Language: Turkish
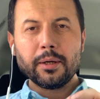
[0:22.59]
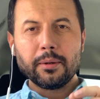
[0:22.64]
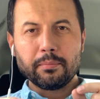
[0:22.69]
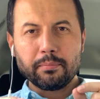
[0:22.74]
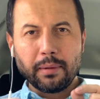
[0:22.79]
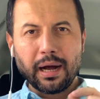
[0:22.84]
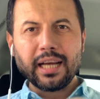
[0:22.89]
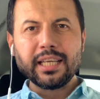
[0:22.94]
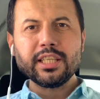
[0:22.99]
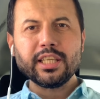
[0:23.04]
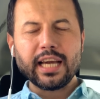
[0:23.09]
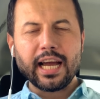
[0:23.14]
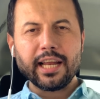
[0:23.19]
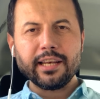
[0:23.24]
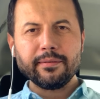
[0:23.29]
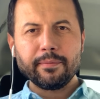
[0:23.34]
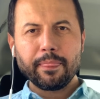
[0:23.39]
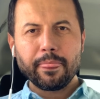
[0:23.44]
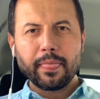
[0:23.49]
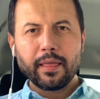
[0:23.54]

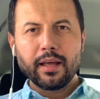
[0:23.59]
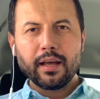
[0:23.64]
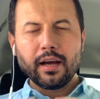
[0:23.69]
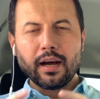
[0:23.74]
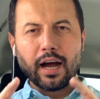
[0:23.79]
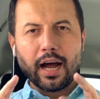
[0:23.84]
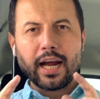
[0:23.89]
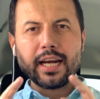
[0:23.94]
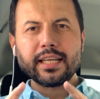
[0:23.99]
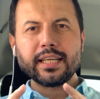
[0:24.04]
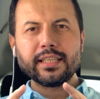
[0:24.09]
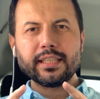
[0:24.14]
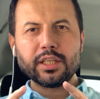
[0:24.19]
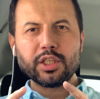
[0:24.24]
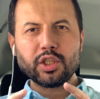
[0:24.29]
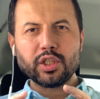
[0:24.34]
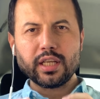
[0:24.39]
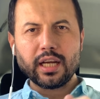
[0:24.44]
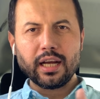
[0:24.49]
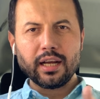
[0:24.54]
Manken
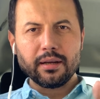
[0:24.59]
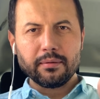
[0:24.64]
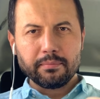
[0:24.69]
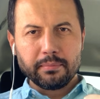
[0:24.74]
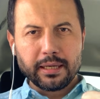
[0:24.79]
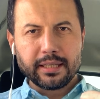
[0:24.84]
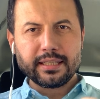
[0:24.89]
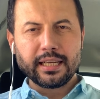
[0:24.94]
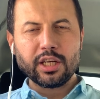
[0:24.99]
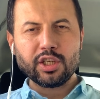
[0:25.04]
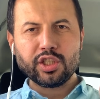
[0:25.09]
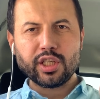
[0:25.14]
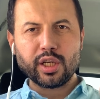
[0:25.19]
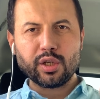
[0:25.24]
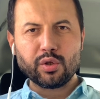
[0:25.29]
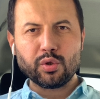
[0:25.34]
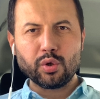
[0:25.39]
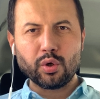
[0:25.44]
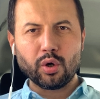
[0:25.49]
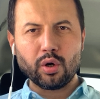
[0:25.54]
arkadaşına mesaj
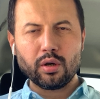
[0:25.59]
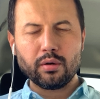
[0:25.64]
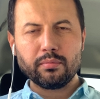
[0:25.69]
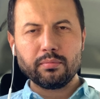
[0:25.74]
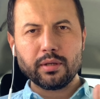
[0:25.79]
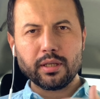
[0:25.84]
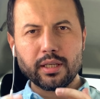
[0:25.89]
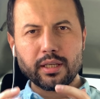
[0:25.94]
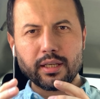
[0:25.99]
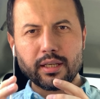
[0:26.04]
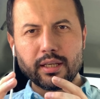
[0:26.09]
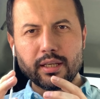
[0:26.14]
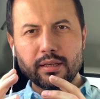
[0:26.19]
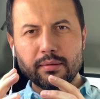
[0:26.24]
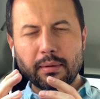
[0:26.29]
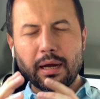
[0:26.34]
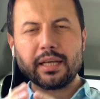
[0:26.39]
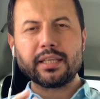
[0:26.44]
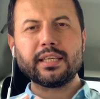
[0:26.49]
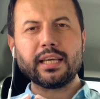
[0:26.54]
çekiyor e,
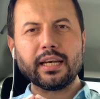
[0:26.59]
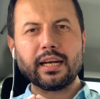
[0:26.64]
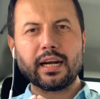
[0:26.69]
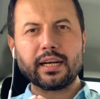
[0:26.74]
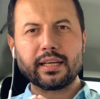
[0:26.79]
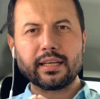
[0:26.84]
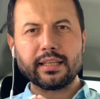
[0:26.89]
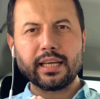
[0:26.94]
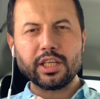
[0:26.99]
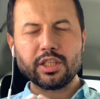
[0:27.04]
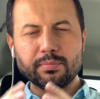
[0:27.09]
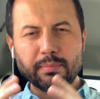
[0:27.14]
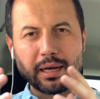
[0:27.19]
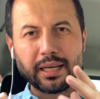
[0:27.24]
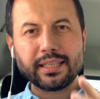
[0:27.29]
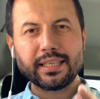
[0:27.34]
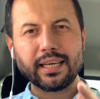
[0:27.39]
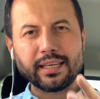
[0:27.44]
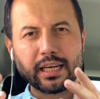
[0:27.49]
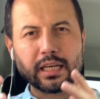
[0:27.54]
manken arkadaş
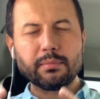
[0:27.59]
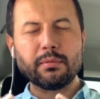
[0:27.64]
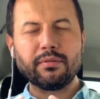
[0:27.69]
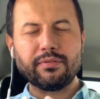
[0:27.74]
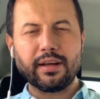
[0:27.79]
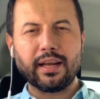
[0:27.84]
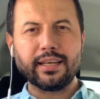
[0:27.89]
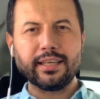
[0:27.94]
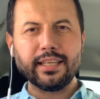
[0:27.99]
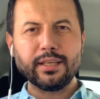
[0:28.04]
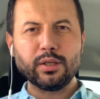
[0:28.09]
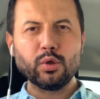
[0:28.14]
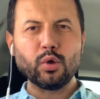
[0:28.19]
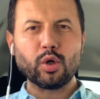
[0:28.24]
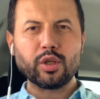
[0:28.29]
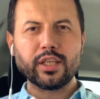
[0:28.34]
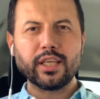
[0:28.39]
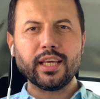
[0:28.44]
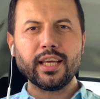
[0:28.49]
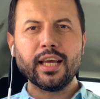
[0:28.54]
manken hanımefendi
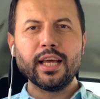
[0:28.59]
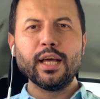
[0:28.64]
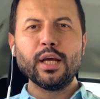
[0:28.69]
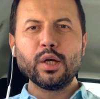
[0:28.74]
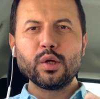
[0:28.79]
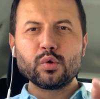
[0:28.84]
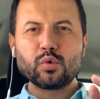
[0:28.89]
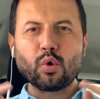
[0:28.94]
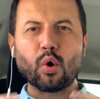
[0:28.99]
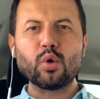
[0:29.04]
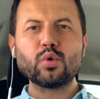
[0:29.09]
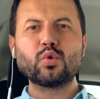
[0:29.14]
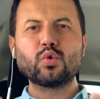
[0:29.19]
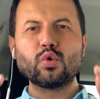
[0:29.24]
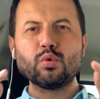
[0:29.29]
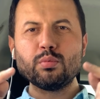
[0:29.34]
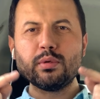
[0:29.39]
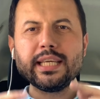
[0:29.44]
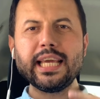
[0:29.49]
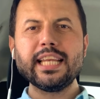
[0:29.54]
diyor ki
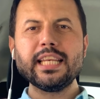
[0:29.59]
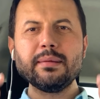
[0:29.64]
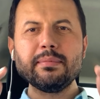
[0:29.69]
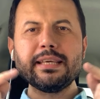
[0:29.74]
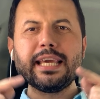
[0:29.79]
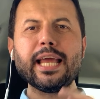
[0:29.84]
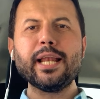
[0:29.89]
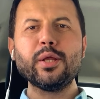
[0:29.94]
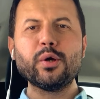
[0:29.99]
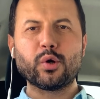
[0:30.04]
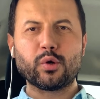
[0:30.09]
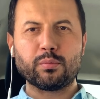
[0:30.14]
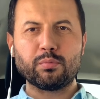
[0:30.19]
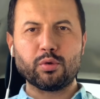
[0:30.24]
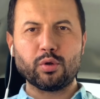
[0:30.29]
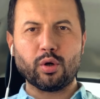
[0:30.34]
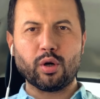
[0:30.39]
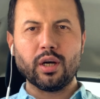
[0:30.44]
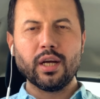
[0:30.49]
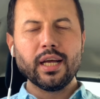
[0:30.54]
tostumu yedim geliyorum
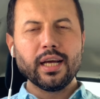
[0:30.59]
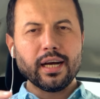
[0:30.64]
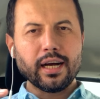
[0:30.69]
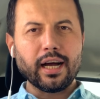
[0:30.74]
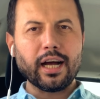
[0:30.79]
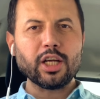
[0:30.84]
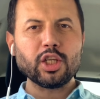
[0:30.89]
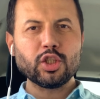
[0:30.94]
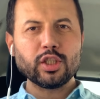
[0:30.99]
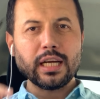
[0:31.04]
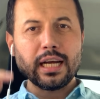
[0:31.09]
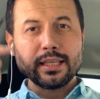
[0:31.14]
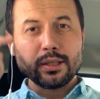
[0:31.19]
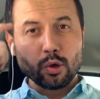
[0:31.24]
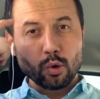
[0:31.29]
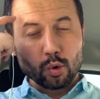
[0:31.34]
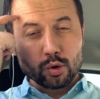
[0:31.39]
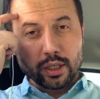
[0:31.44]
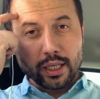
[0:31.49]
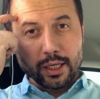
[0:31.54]
diyor. Aşağıda
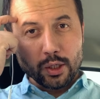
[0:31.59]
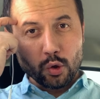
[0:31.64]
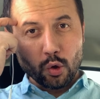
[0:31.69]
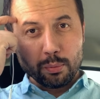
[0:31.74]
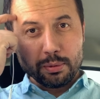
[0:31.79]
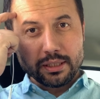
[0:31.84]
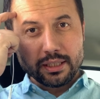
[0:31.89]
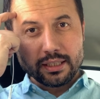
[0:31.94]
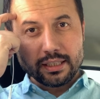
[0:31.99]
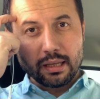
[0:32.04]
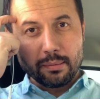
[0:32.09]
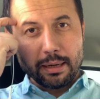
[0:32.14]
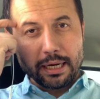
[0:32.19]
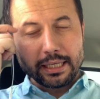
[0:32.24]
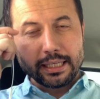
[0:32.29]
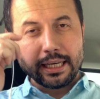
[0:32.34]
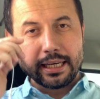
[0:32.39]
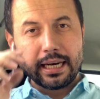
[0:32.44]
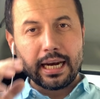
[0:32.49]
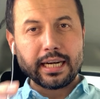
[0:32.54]
otelin lobisinde
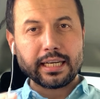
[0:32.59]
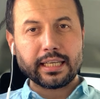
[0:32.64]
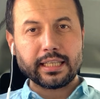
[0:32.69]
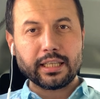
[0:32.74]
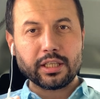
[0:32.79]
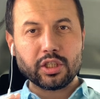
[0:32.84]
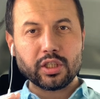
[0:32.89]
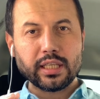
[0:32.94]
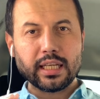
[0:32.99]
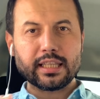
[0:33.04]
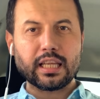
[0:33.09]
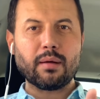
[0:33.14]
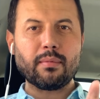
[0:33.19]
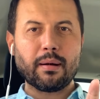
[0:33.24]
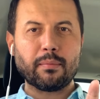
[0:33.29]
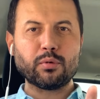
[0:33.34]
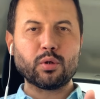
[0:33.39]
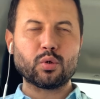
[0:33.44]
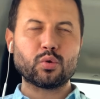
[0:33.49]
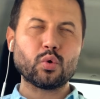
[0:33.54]
bekleyen arkadaşı da
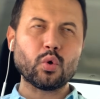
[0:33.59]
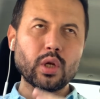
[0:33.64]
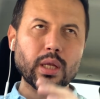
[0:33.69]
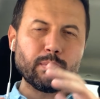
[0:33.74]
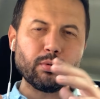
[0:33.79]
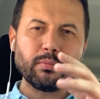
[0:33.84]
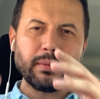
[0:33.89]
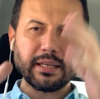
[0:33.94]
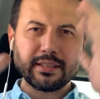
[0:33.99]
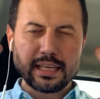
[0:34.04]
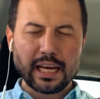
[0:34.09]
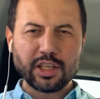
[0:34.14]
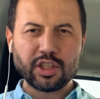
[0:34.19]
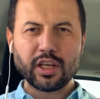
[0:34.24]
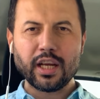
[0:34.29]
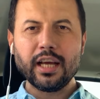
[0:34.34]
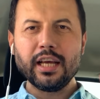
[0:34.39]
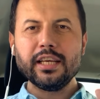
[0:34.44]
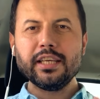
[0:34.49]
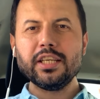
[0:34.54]
tamam diyor. Sonra bu mesaj
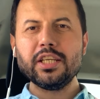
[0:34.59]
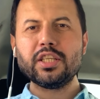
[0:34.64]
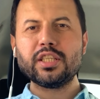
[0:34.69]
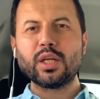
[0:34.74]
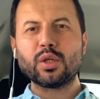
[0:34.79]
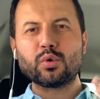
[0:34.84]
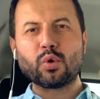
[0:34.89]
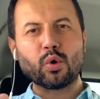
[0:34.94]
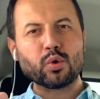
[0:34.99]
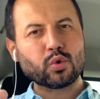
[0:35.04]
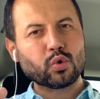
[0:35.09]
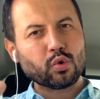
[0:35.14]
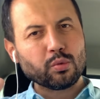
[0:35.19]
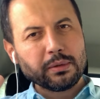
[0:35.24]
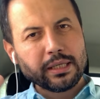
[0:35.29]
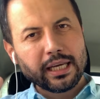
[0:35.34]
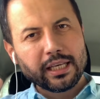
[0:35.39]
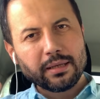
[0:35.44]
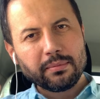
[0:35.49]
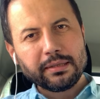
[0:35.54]
işte
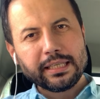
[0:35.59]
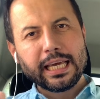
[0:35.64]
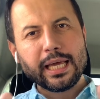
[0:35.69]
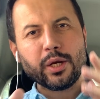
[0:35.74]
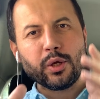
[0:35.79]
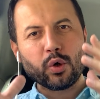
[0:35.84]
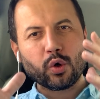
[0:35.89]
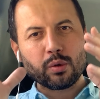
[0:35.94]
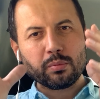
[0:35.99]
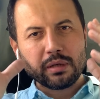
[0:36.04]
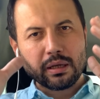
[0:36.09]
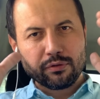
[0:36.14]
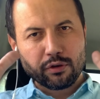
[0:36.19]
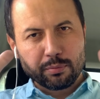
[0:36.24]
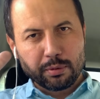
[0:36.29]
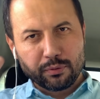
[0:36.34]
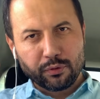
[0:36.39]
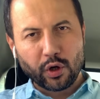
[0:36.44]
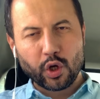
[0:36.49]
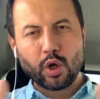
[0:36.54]
tostumu yedim geliyorum
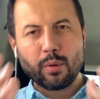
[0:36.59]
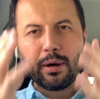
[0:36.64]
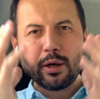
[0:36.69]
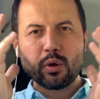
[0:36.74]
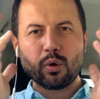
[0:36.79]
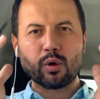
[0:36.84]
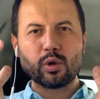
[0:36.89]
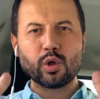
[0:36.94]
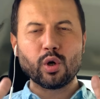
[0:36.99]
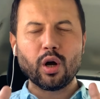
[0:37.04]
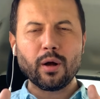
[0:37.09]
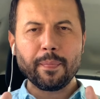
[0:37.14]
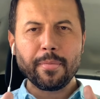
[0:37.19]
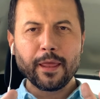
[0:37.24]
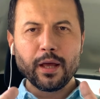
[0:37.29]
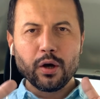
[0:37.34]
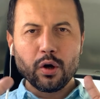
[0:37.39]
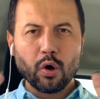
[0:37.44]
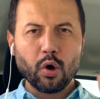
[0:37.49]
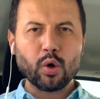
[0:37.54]
lafı bir fenomen oluyor.
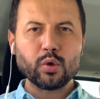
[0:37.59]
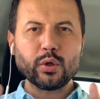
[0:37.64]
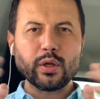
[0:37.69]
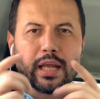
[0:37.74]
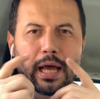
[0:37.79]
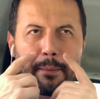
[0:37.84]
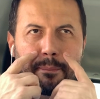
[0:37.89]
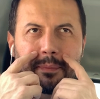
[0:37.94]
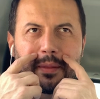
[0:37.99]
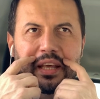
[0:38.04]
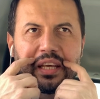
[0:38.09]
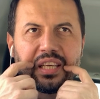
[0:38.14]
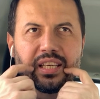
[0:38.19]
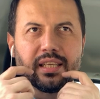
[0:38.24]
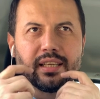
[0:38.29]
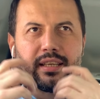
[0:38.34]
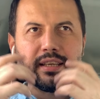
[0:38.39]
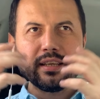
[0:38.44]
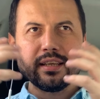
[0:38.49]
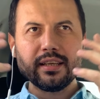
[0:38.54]
O dönem
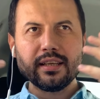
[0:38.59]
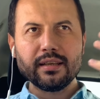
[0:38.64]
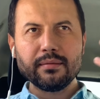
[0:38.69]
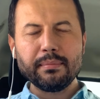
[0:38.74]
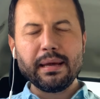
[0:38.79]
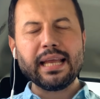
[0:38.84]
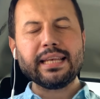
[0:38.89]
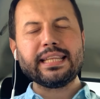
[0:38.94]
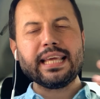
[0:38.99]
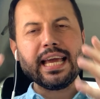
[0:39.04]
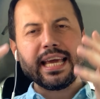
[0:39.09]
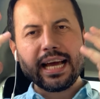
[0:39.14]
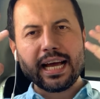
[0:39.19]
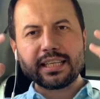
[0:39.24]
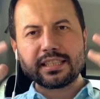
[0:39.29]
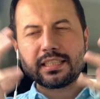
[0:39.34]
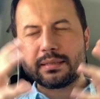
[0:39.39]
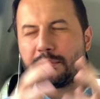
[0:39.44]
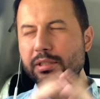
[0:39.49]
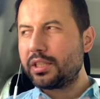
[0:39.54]
e, medyaya
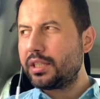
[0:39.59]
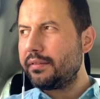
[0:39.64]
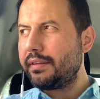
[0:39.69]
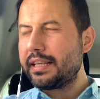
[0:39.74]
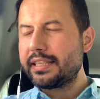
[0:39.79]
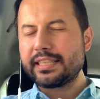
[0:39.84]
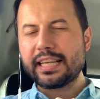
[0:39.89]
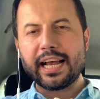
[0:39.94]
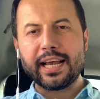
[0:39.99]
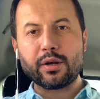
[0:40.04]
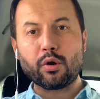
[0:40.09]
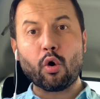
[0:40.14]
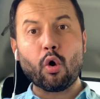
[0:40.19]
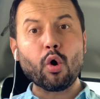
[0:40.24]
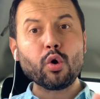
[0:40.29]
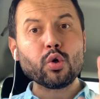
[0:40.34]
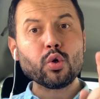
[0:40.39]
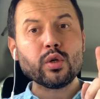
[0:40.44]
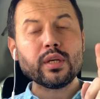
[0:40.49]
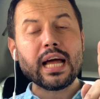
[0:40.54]
yansımıştı vesaire.
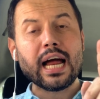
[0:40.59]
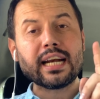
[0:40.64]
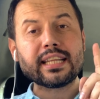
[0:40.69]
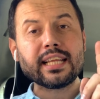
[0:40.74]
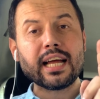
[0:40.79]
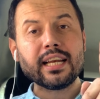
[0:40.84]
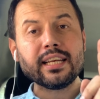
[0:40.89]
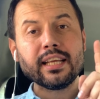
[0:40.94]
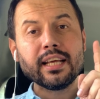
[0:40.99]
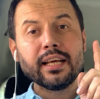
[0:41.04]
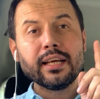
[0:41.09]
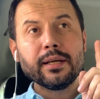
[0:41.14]
O günlerden